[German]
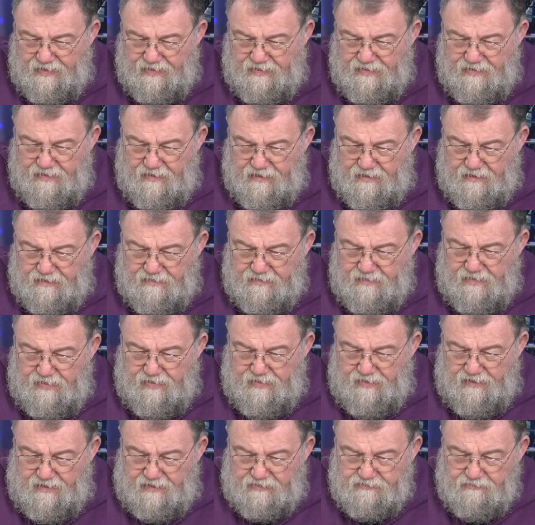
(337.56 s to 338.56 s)
Ja,
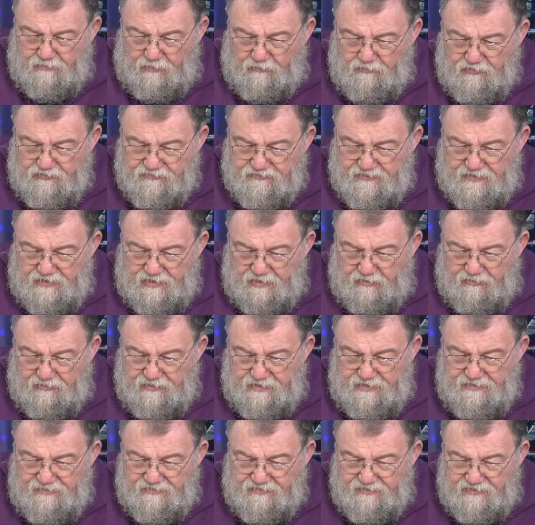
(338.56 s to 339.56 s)
also man muss genau
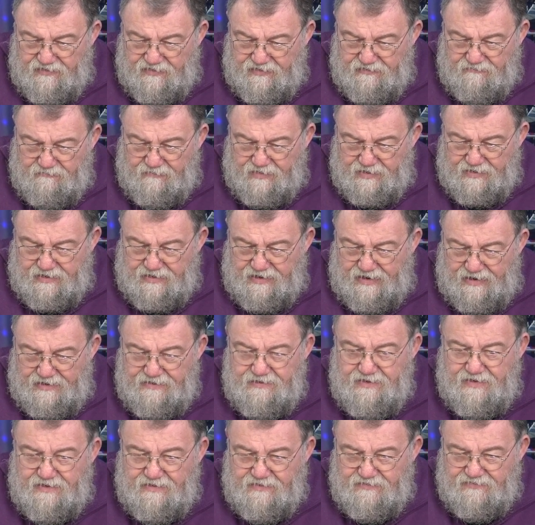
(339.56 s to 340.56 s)
hinsehen. Man
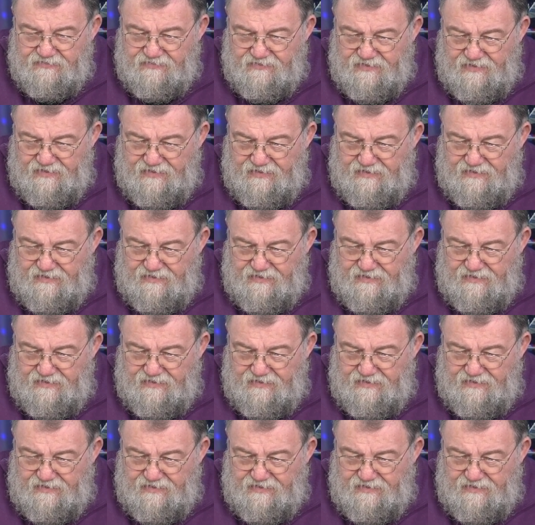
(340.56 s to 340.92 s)
kann es,